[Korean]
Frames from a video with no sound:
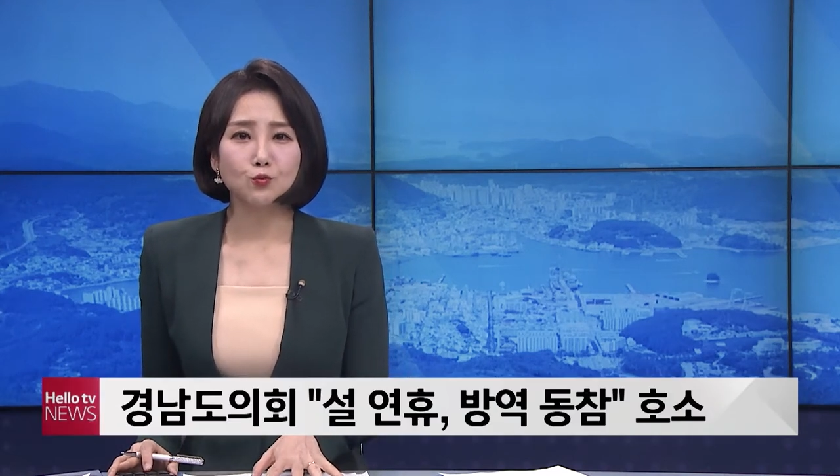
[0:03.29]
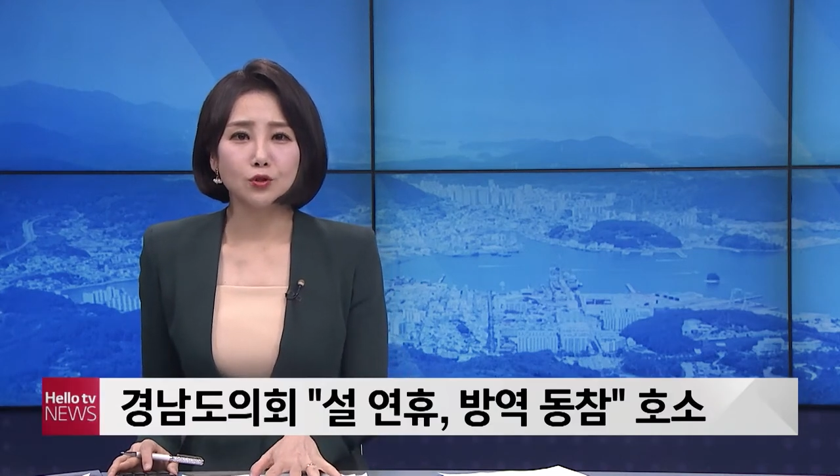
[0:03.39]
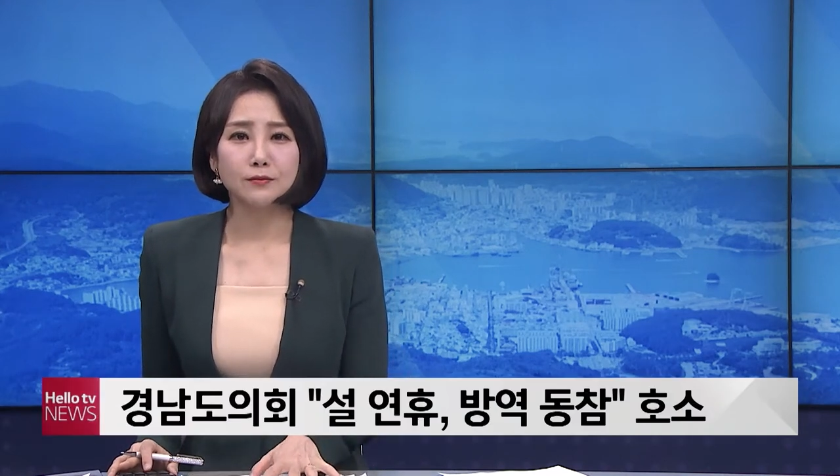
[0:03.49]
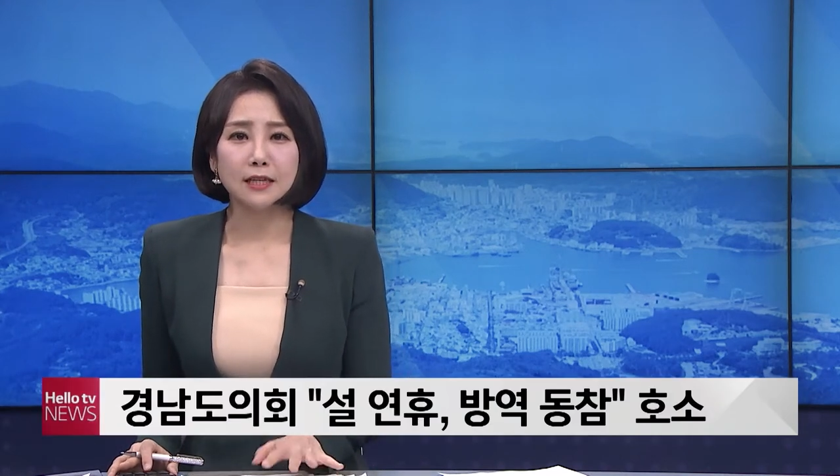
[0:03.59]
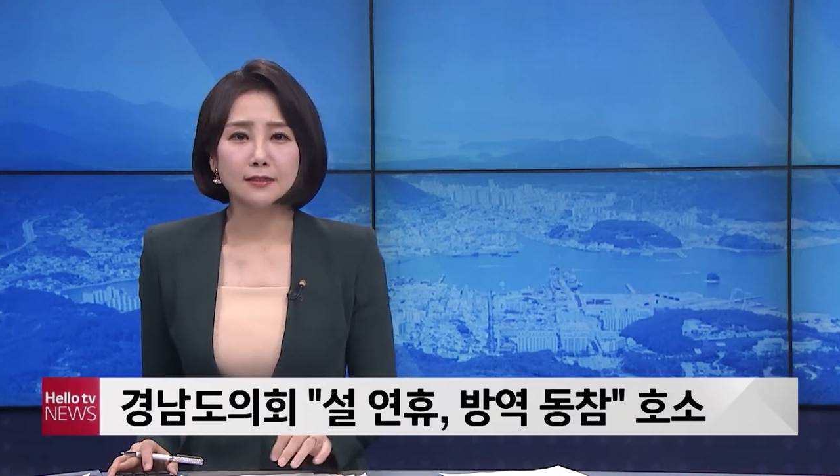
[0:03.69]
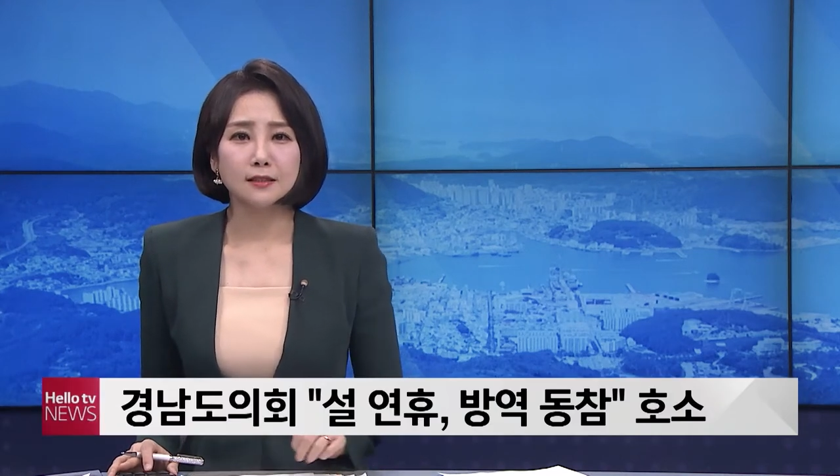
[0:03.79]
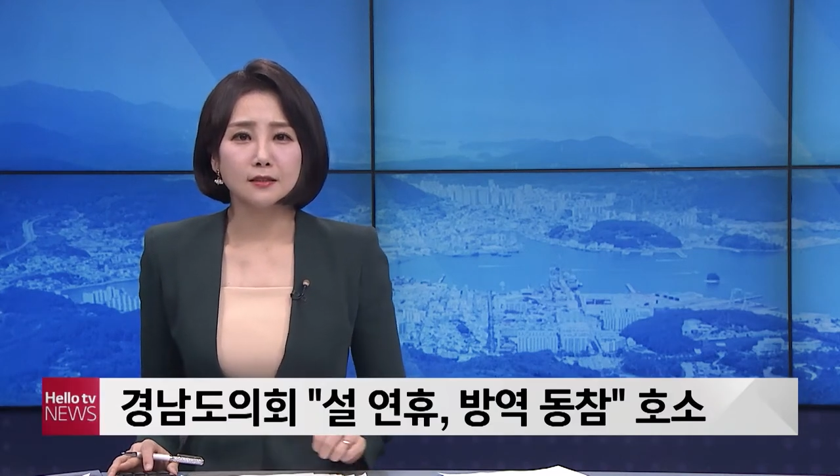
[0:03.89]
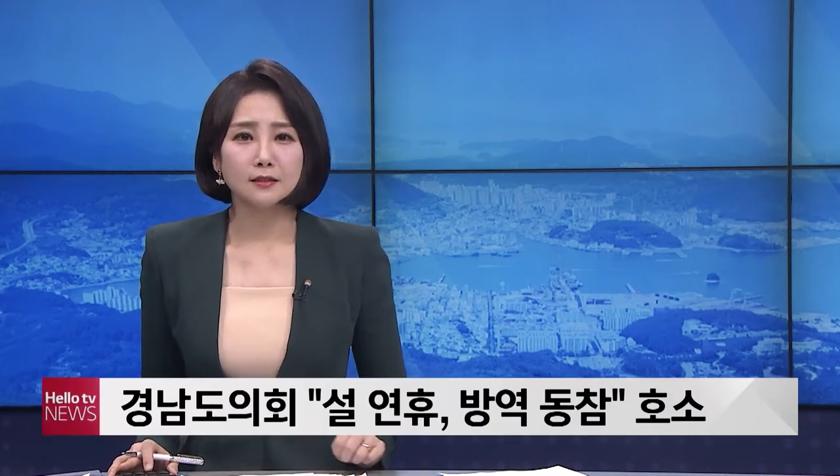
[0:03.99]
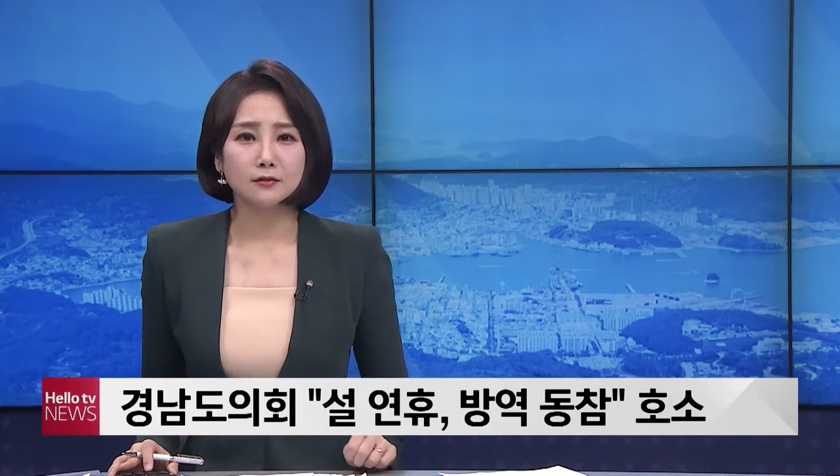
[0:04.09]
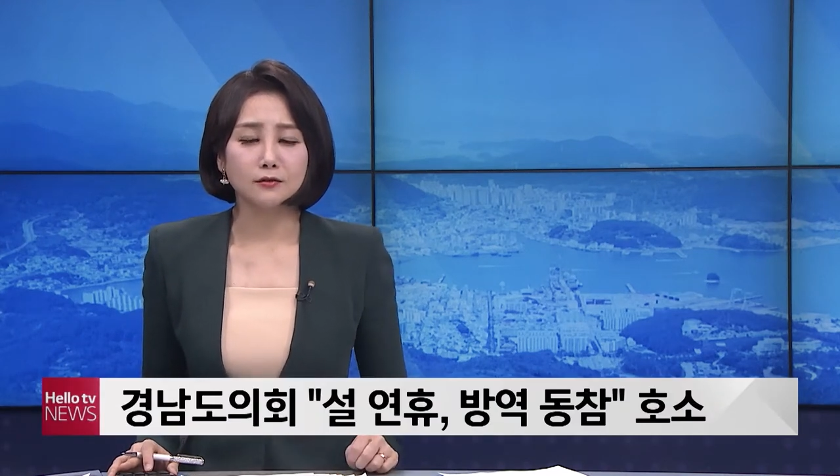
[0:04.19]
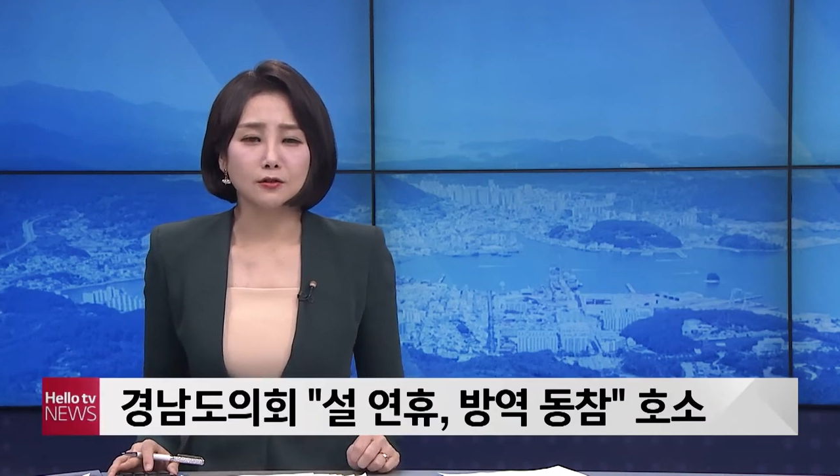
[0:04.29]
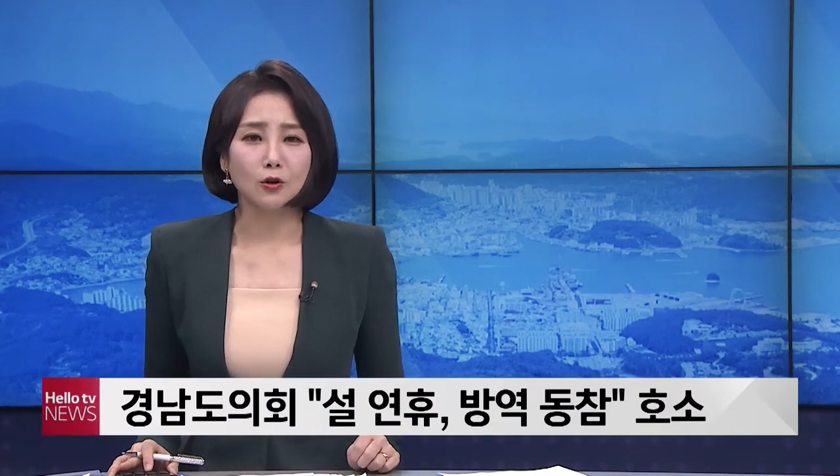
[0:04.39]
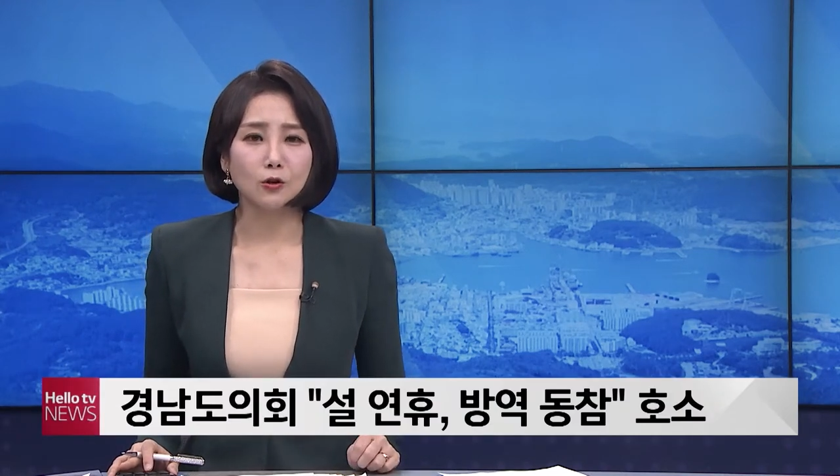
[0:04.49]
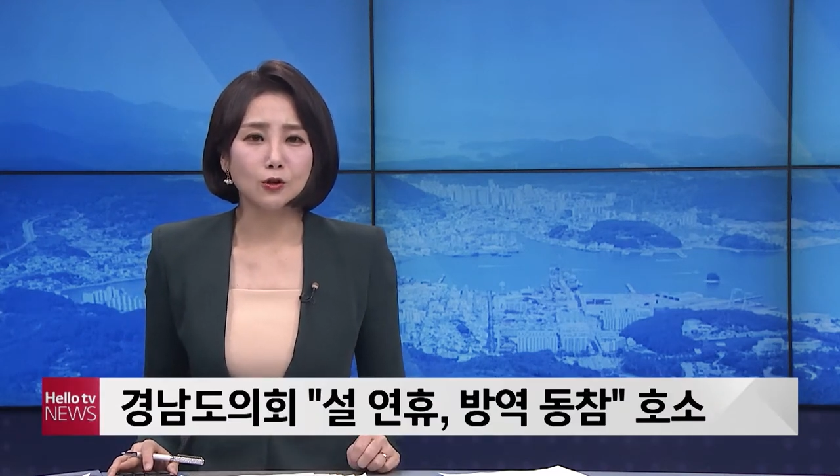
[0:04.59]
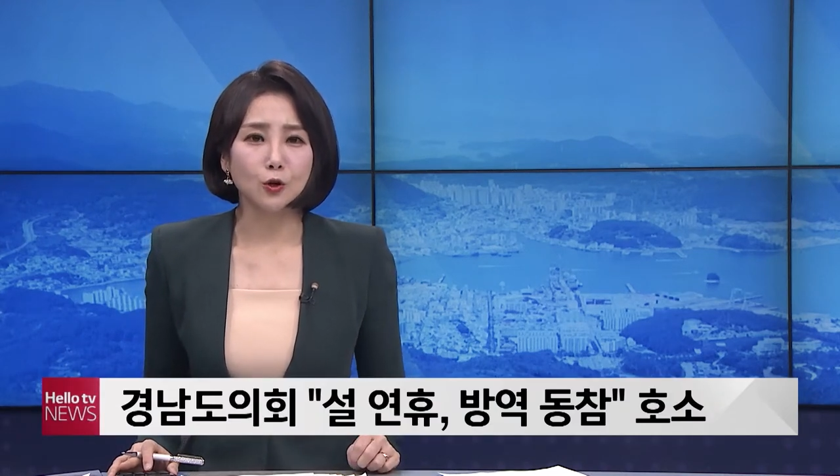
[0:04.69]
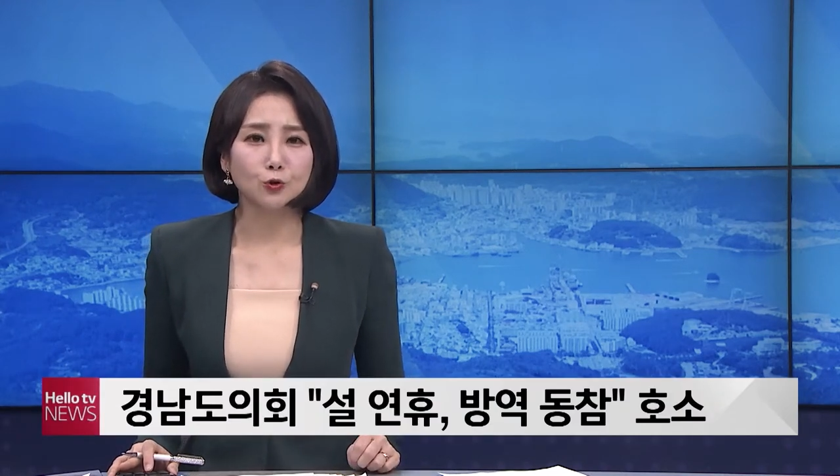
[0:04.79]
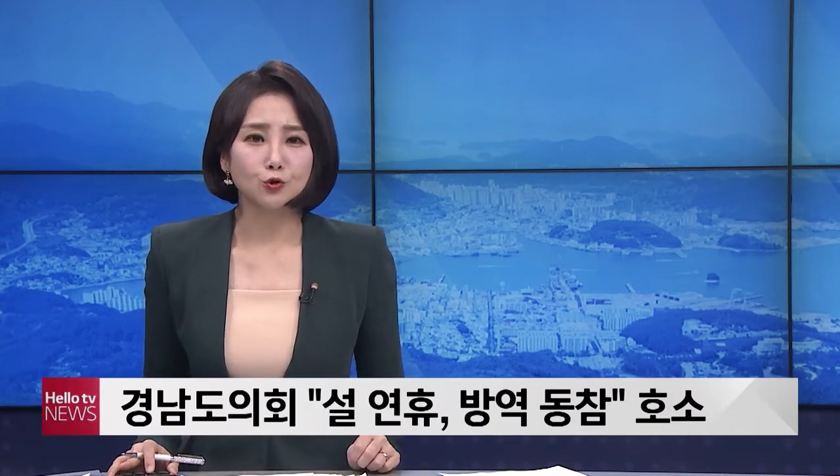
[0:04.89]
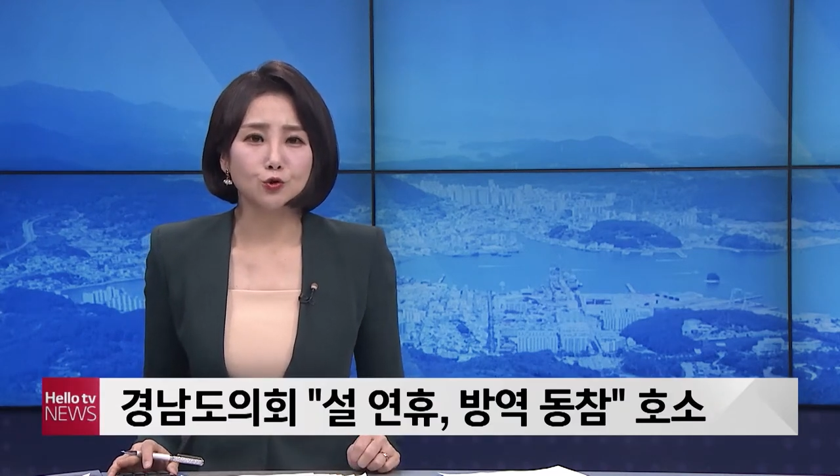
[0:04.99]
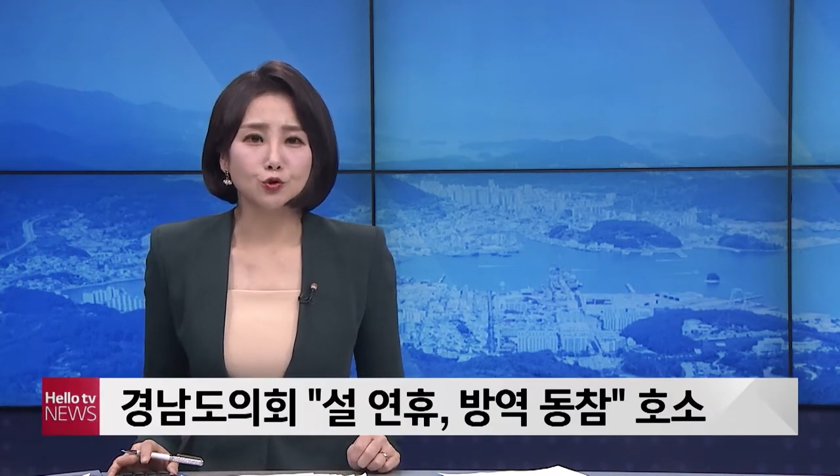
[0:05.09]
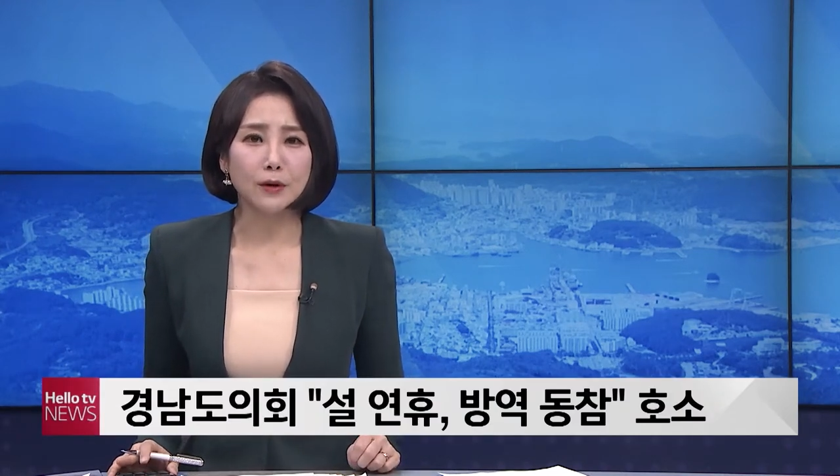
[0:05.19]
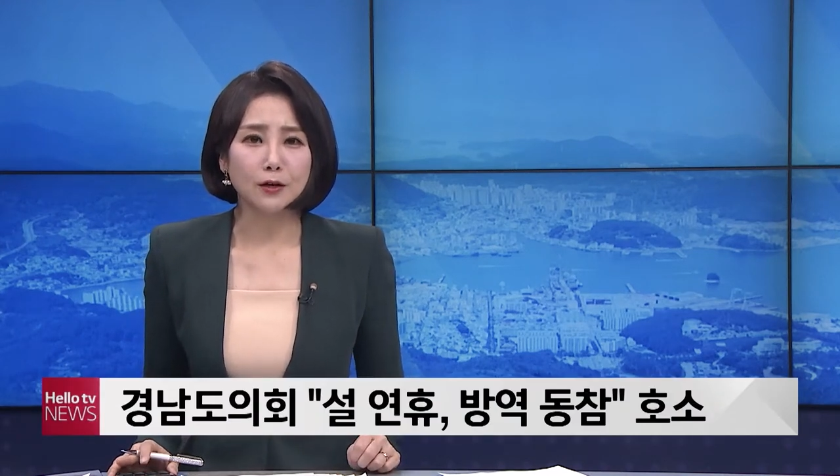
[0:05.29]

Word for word: 모임 자제 등 설 연휴